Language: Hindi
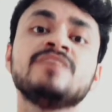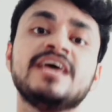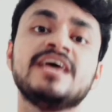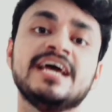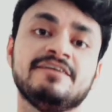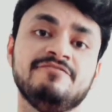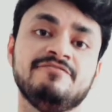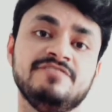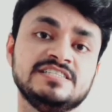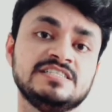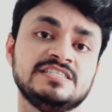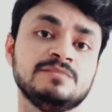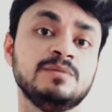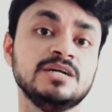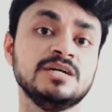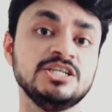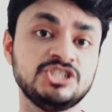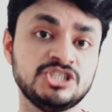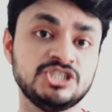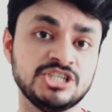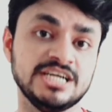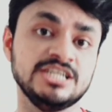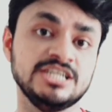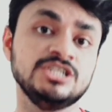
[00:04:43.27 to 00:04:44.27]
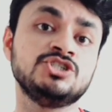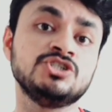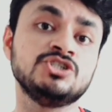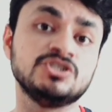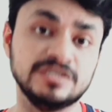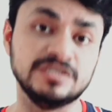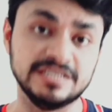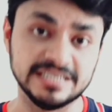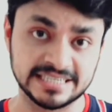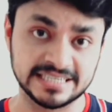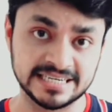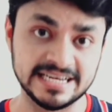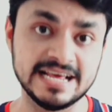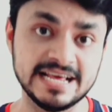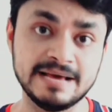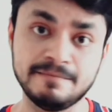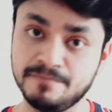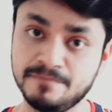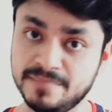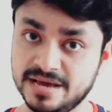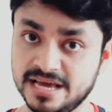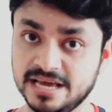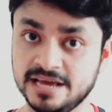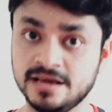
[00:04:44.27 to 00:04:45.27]
एक विजिबल चेंज दिखने
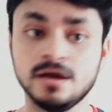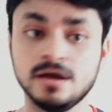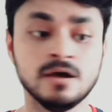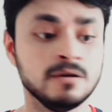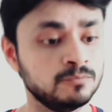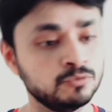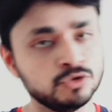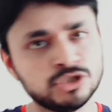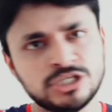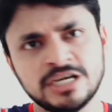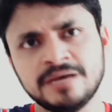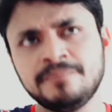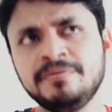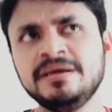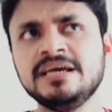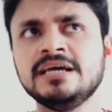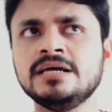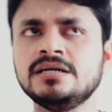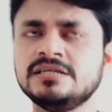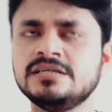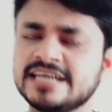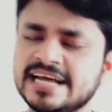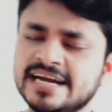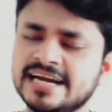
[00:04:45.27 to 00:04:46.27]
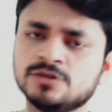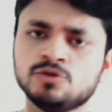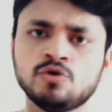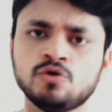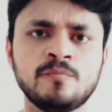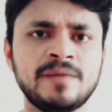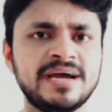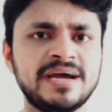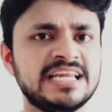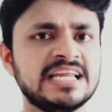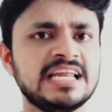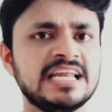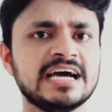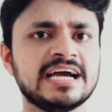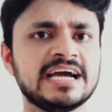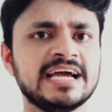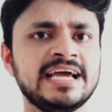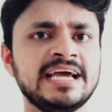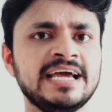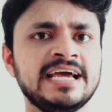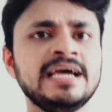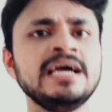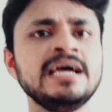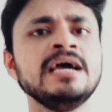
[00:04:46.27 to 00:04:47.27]
में मुझे भी डेढ़ दो महीने लगे
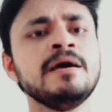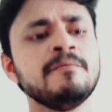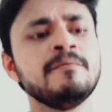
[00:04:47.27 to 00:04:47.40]
हैं